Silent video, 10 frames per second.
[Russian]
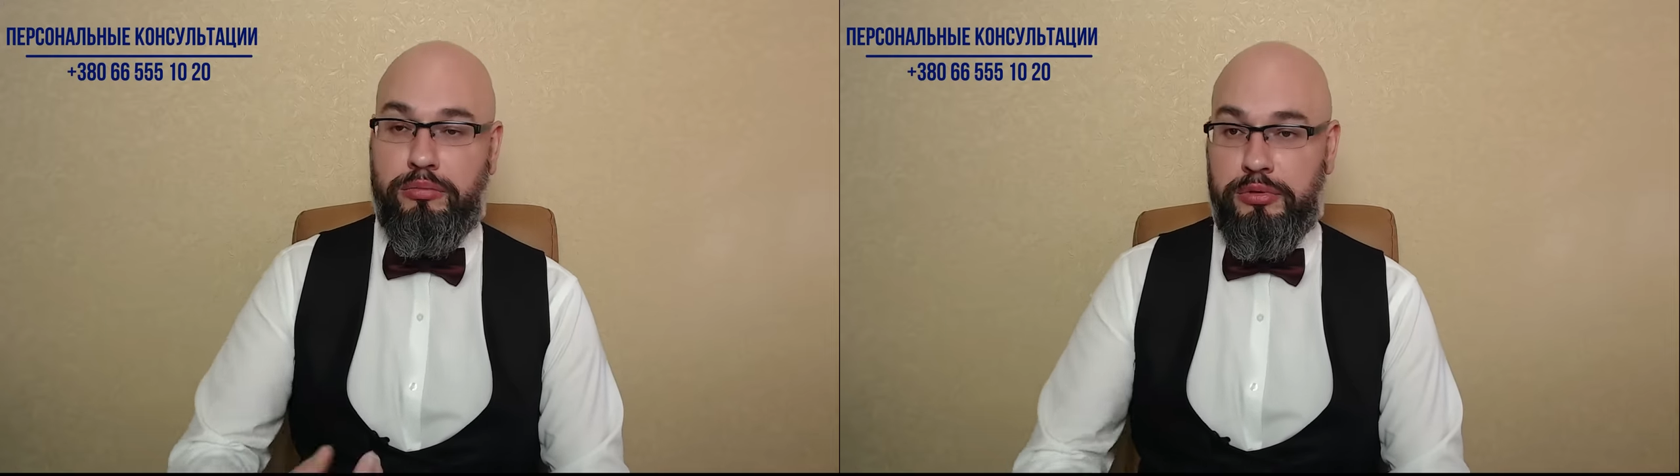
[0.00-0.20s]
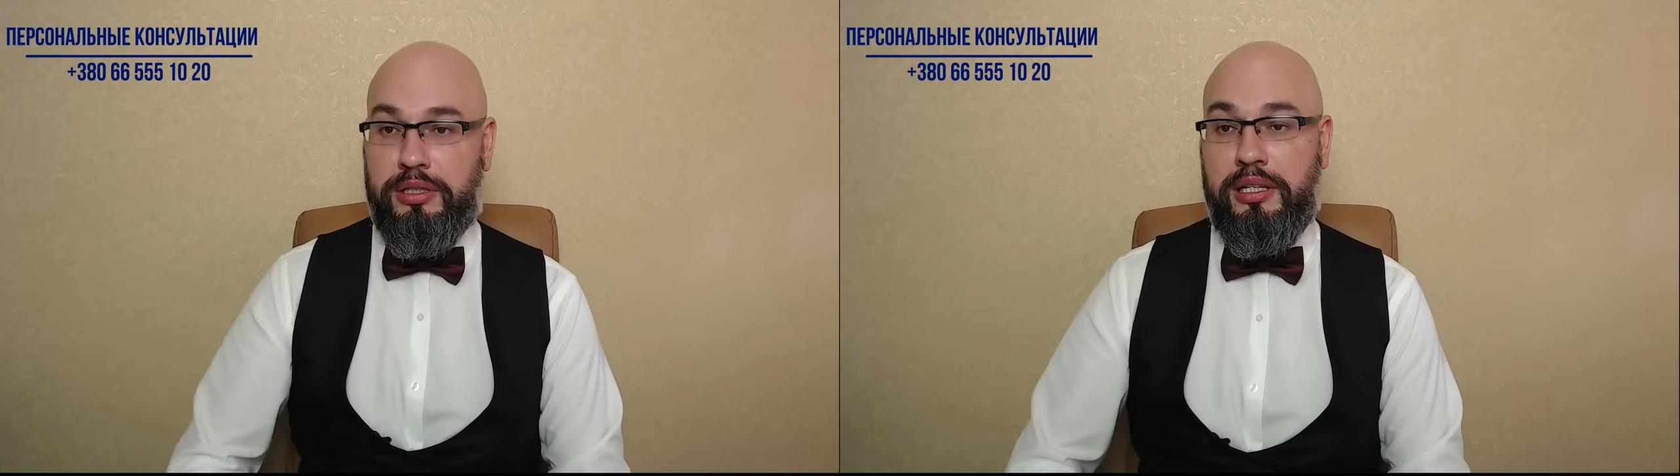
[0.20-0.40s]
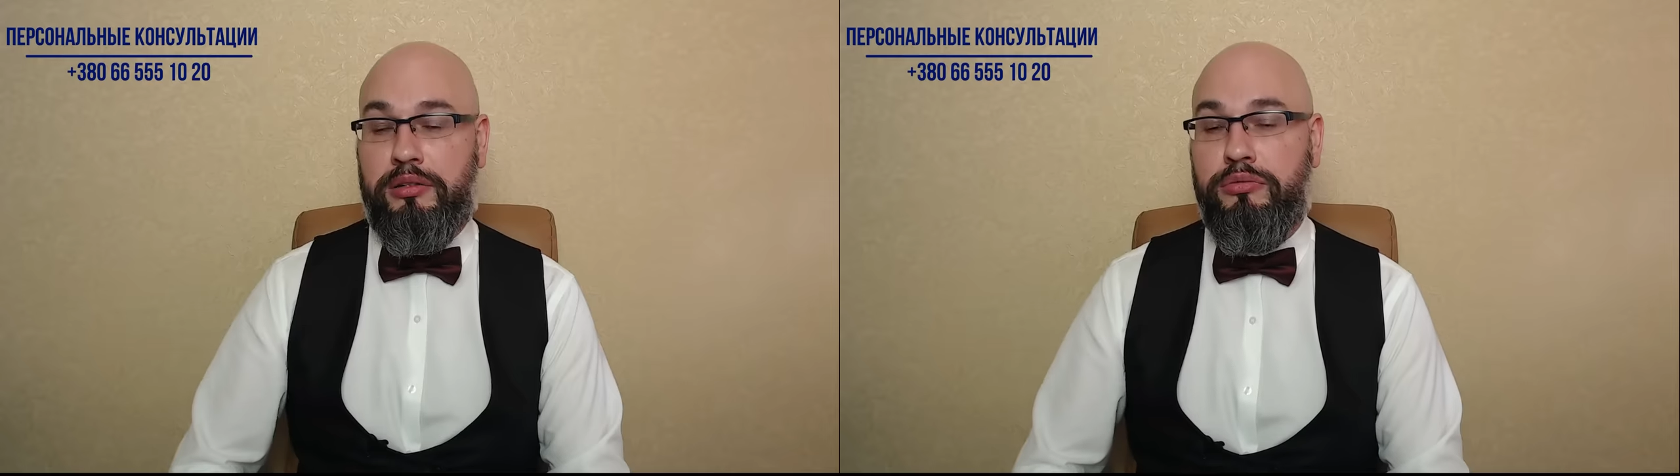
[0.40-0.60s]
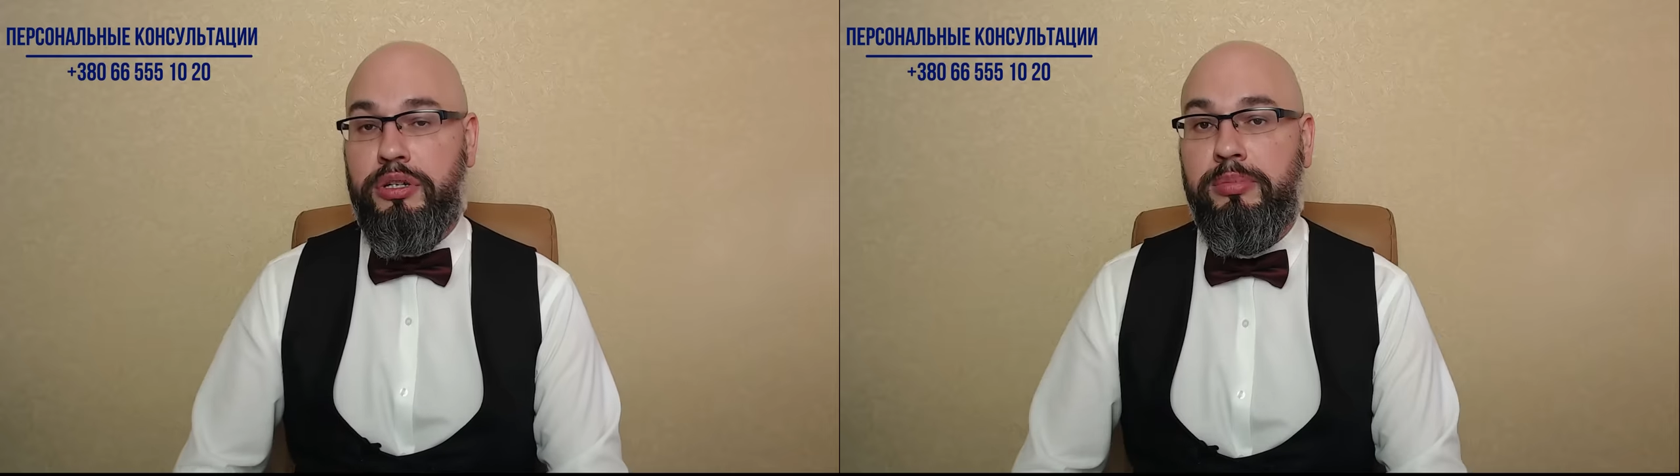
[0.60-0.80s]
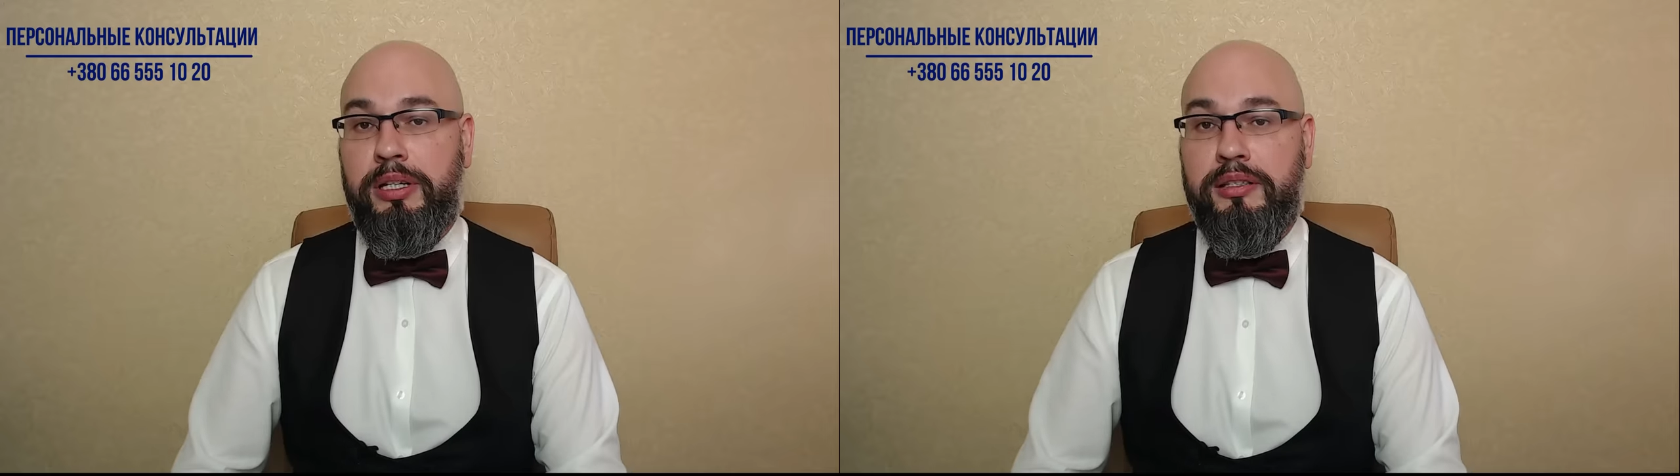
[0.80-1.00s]
будет
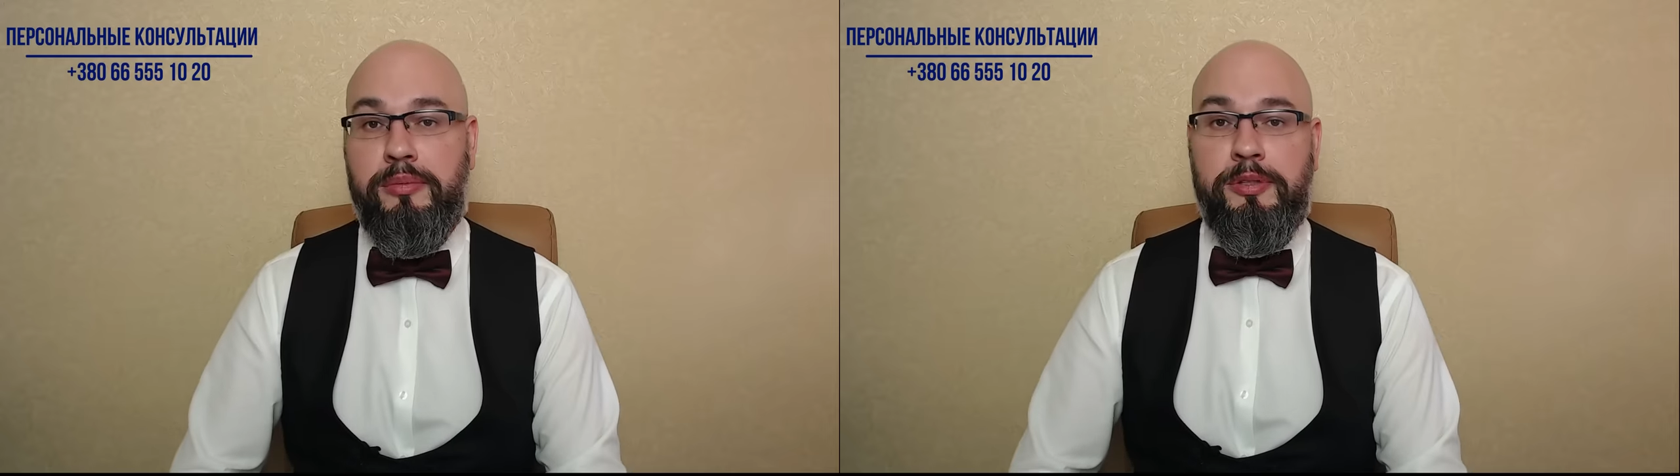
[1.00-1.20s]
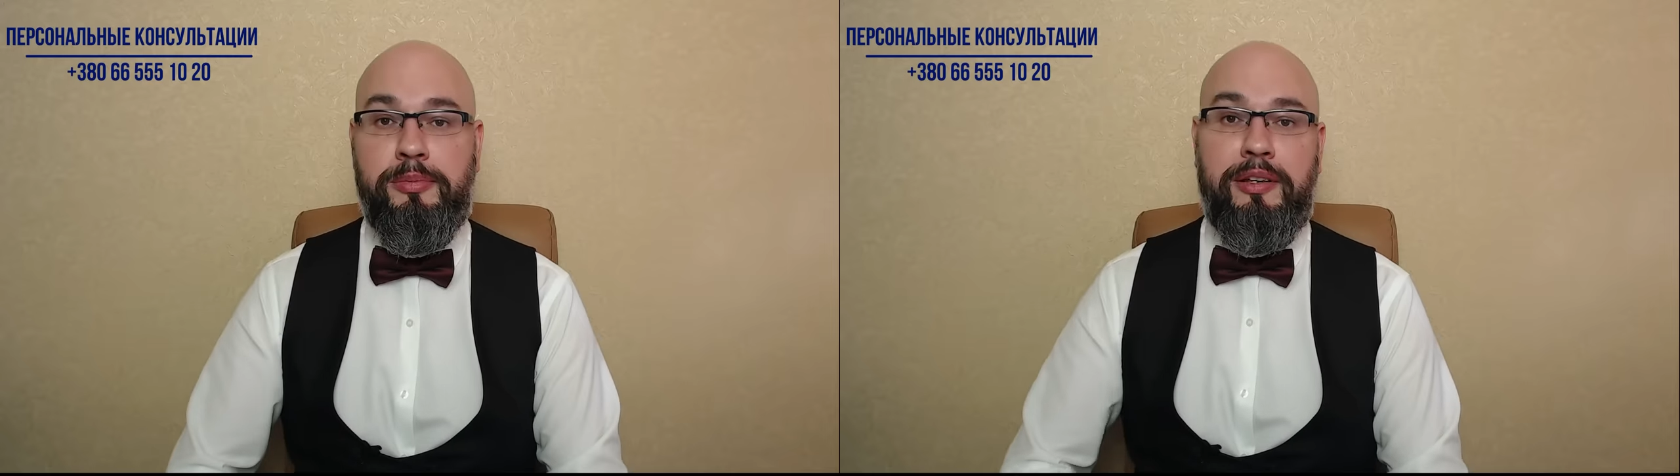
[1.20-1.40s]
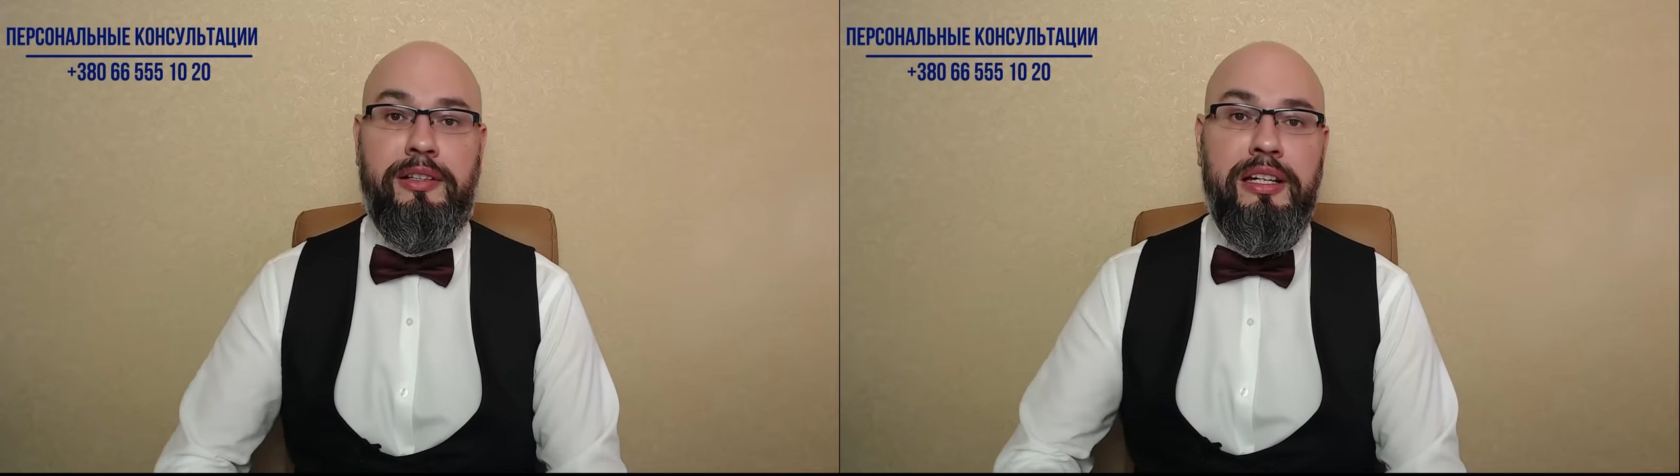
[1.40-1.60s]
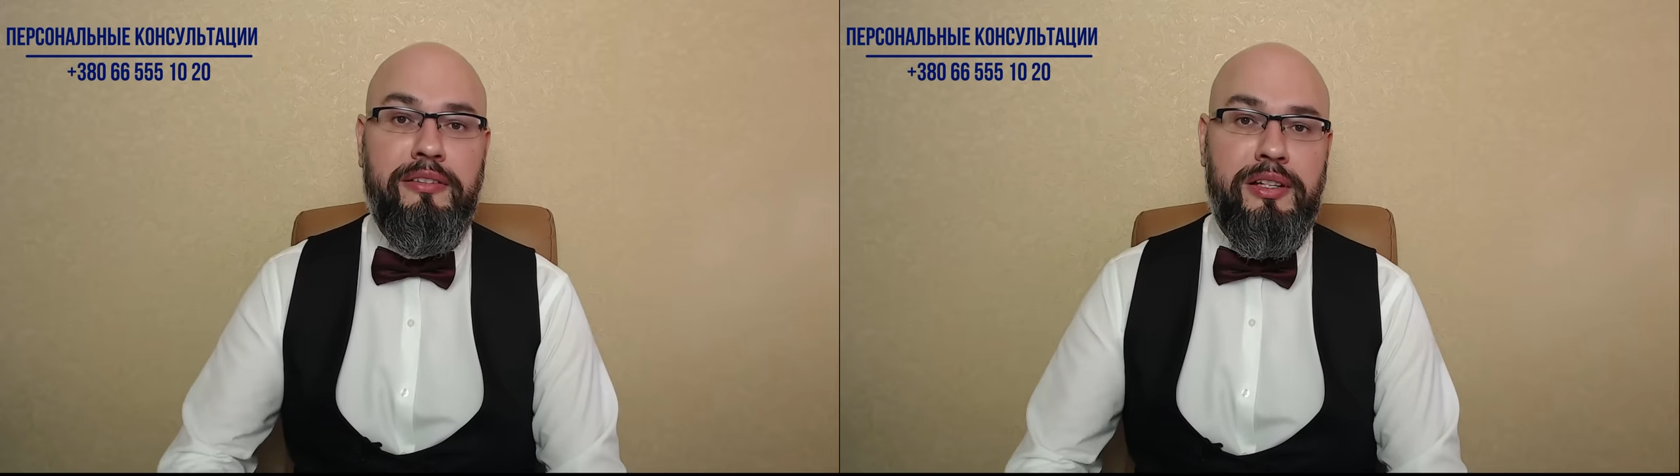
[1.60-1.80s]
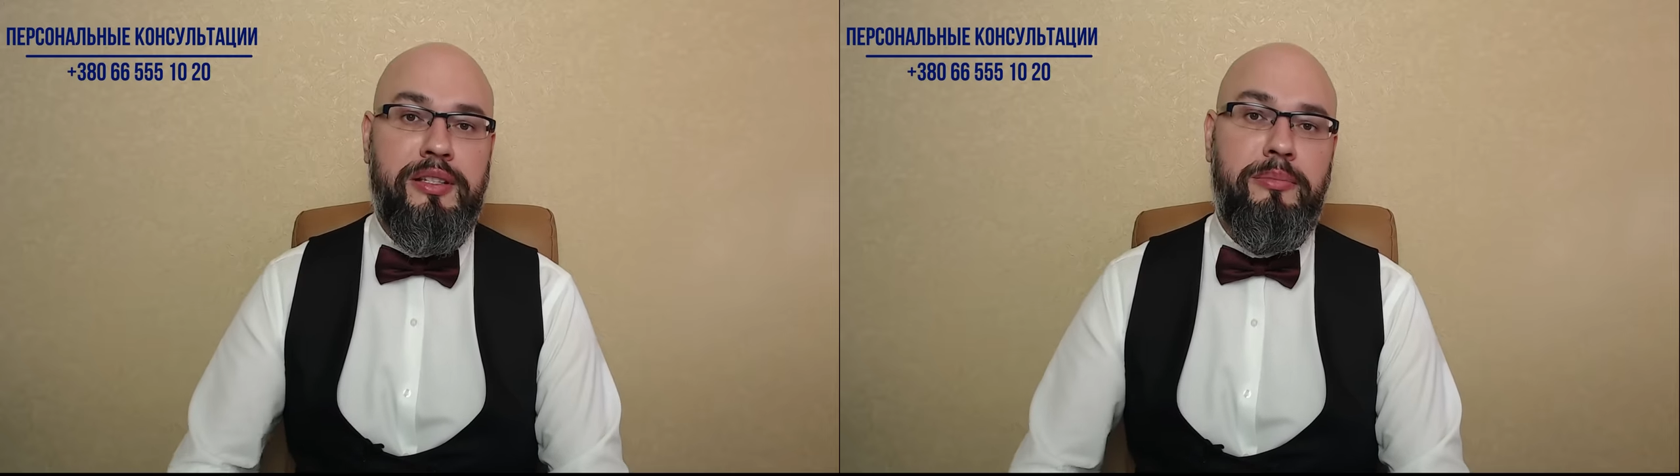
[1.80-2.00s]
нарушен принцип
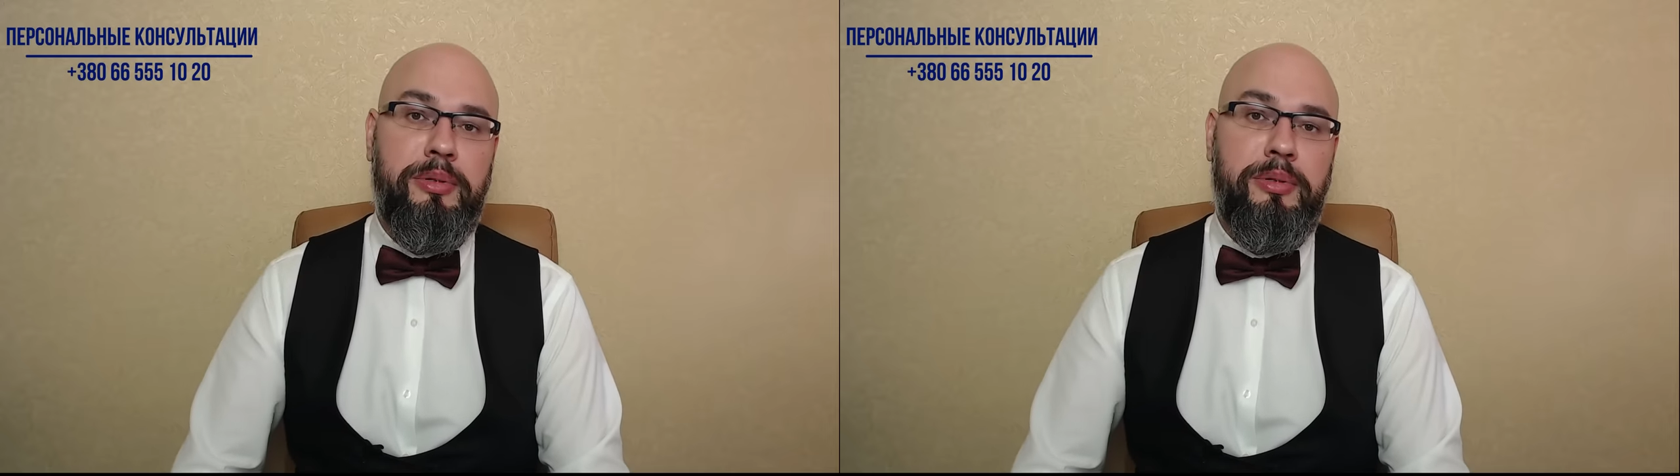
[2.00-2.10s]
справедливости,